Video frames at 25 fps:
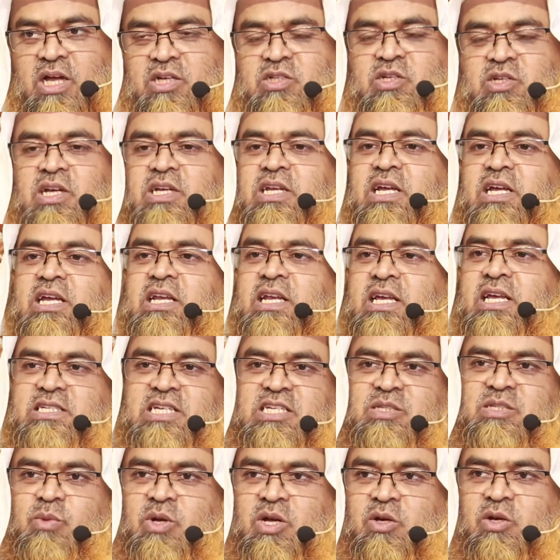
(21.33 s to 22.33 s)
আসলে এটাকে
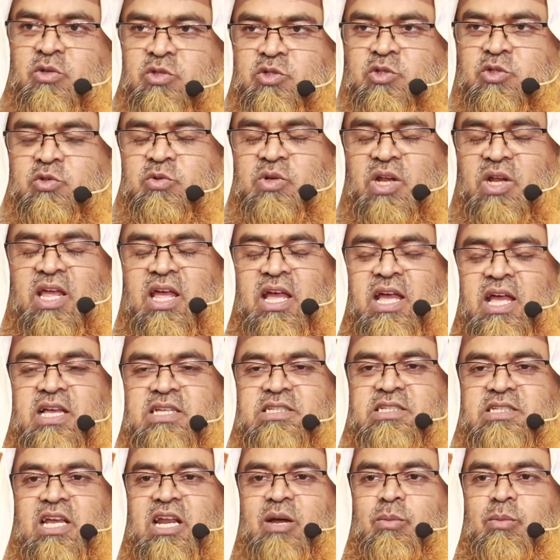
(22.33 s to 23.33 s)
নাজায়জ বলার কোনো সুযোগ নেই
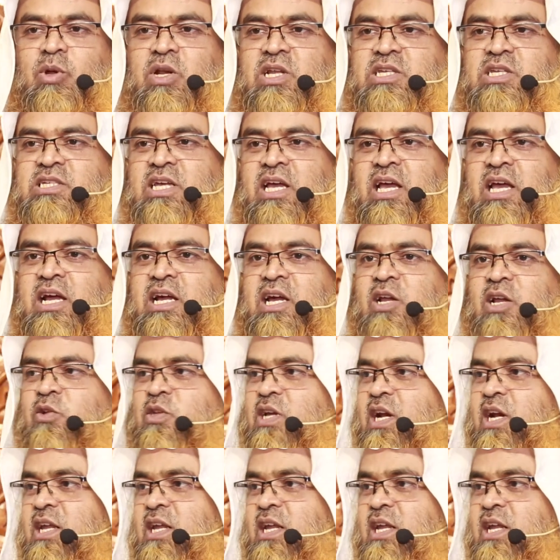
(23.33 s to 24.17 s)
যারা বলে যে হ্যাঁ কেন